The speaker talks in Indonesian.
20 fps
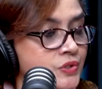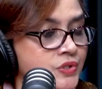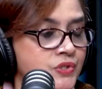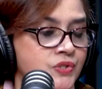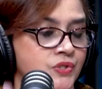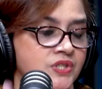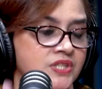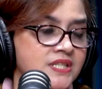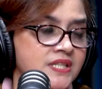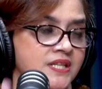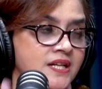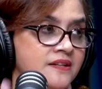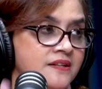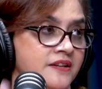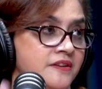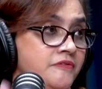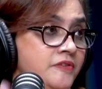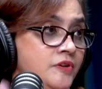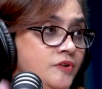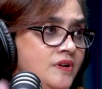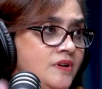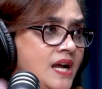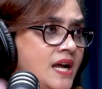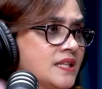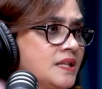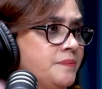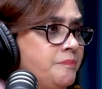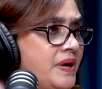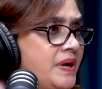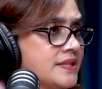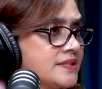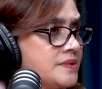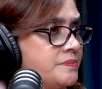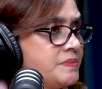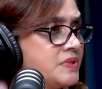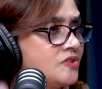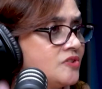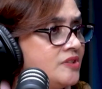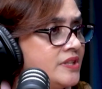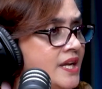judicial review nggak tepat
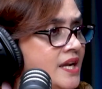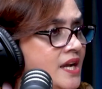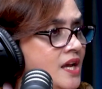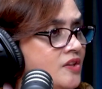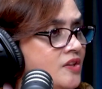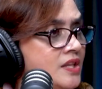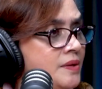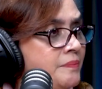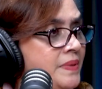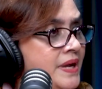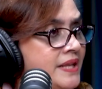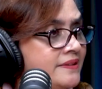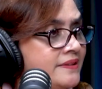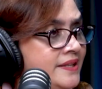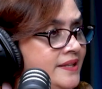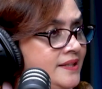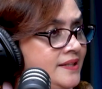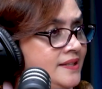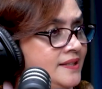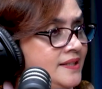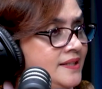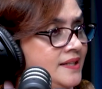sebetulnya kalau tempatnya